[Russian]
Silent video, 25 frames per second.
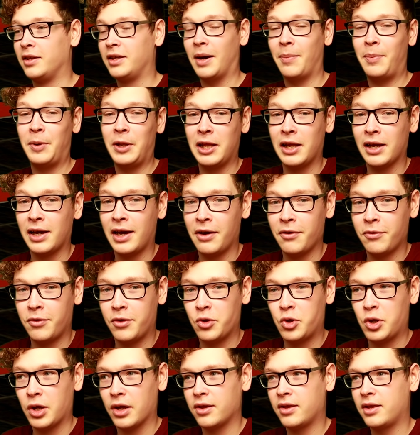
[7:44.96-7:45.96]
Я предлагаю
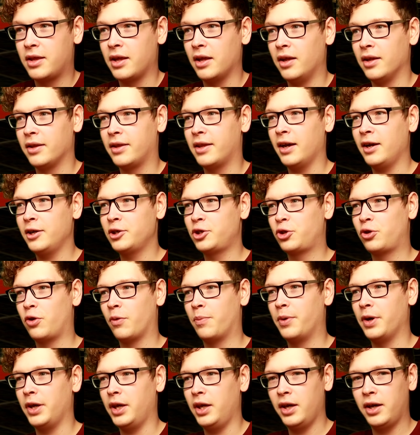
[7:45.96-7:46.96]
сейчас сделать так,
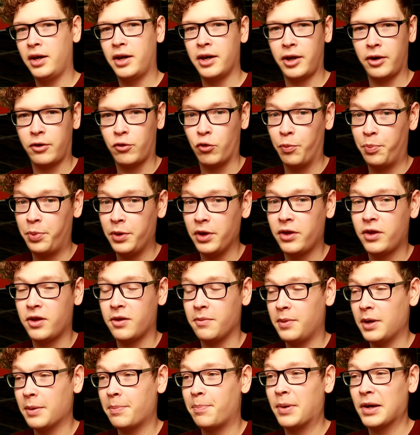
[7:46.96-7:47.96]
чтобы Игорь купил
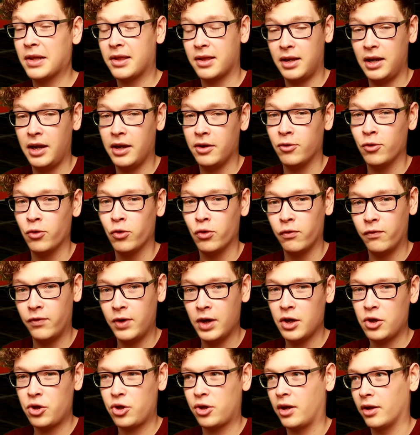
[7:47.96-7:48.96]
себе последнюю
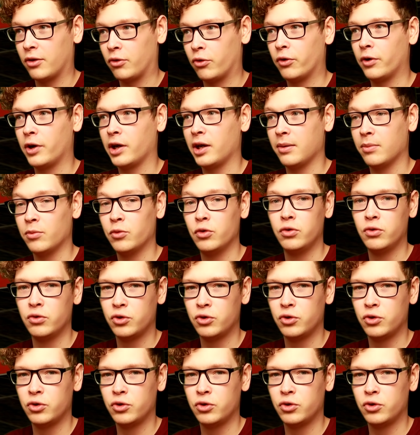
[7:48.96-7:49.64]
вещь, которая ему